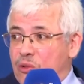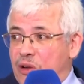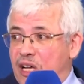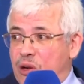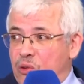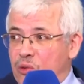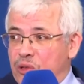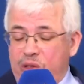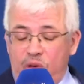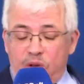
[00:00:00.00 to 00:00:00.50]

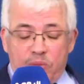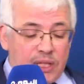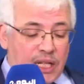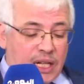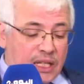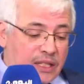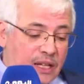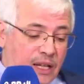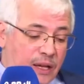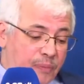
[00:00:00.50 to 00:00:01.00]
على مستوى
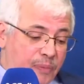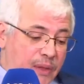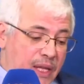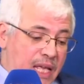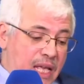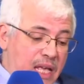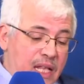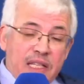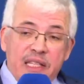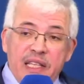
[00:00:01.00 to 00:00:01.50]
المدرسه
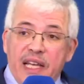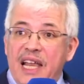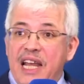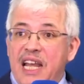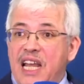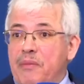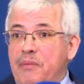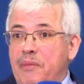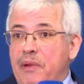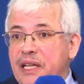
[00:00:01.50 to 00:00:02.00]

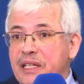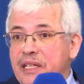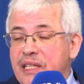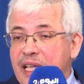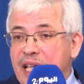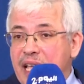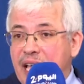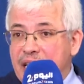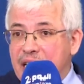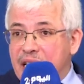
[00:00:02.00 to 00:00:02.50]
نتكلم عن
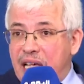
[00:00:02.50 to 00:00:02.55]
عن